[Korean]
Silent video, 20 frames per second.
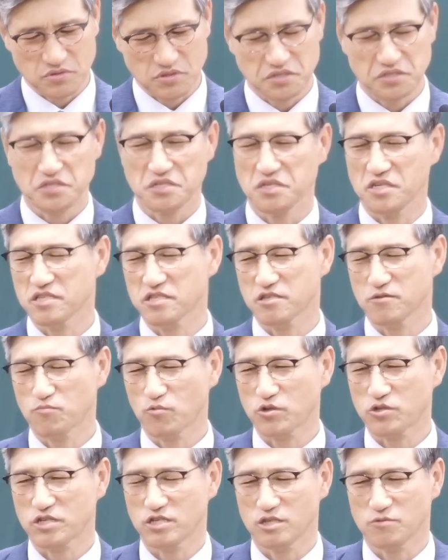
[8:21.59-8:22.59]
저는 어떤
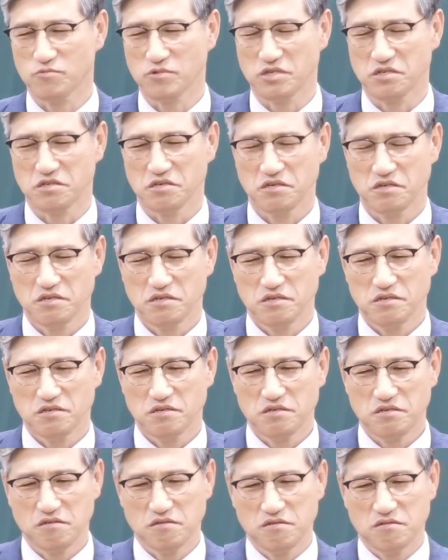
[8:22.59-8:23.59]
목사님이
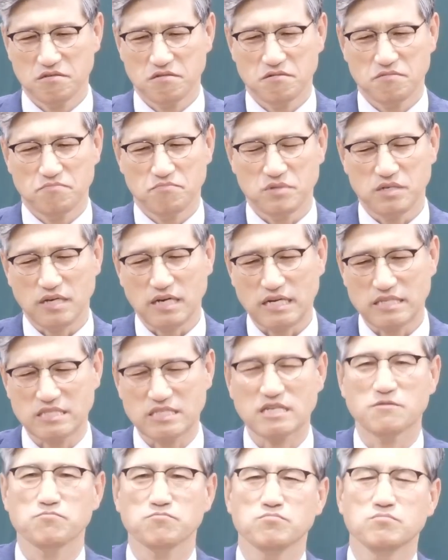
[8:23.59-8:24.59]
뭐
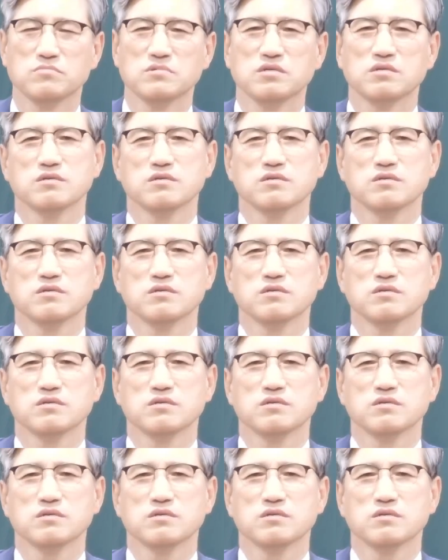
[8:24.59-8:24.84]
한참